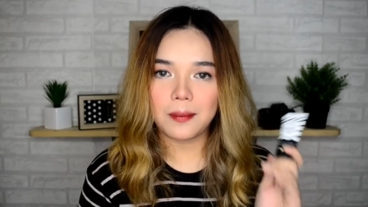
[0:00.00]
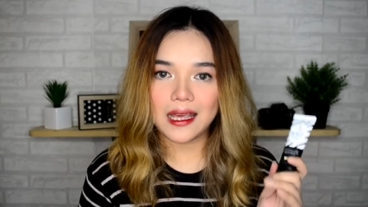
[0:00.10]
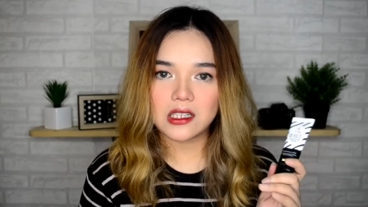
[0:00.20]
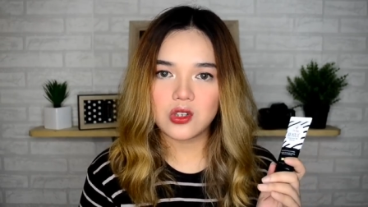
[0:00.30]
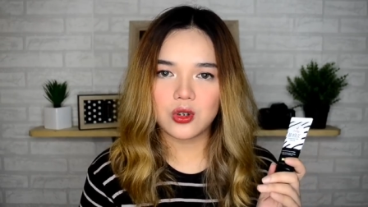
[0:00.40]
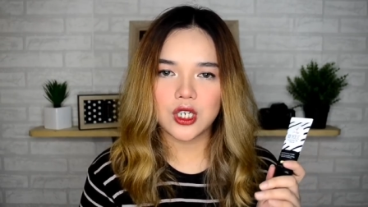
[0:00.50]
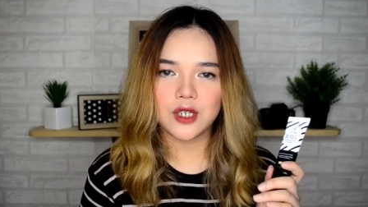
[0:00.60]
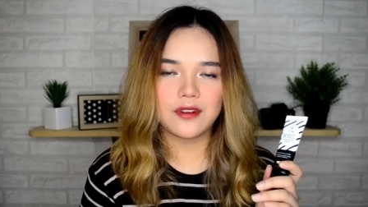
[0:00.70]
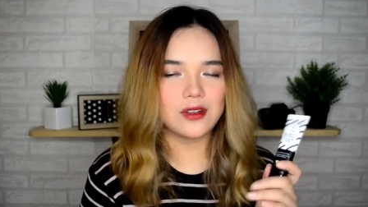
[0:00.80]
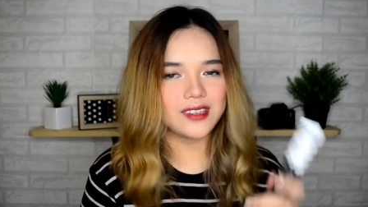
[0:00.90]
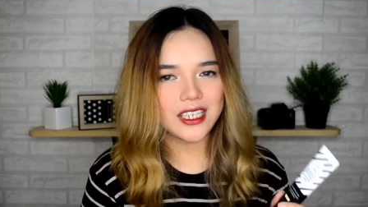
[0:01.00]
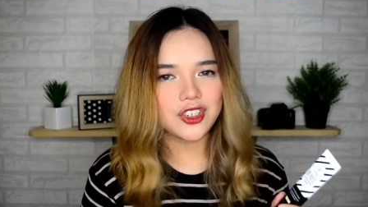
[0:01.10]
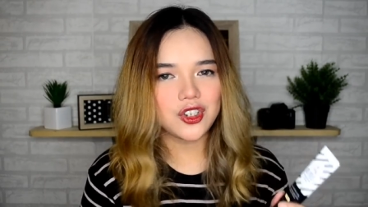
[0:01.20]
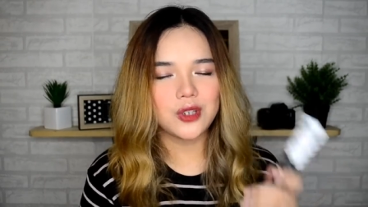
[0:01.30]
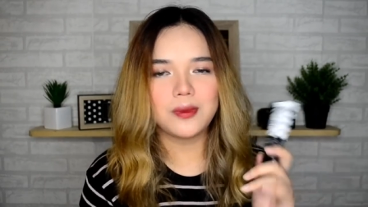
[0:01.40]
ng base or
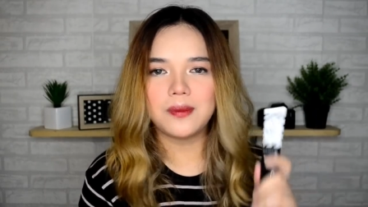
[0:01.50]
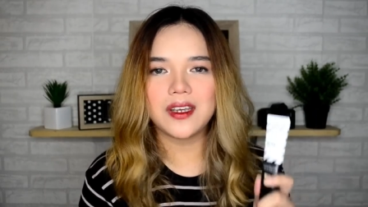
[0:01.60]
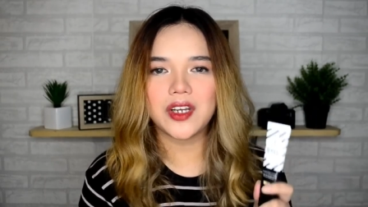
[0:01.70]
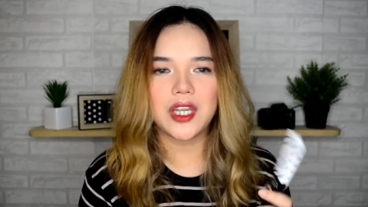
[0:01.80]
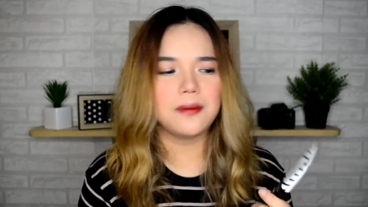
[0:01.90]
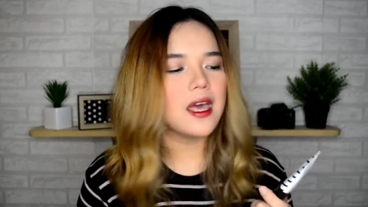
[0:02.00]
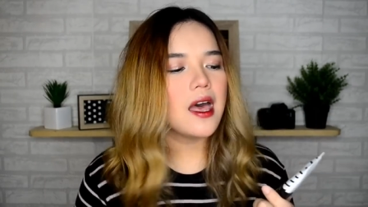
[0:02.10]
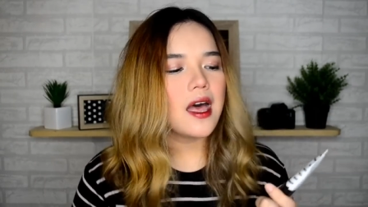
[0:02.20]
foundation, BB cream,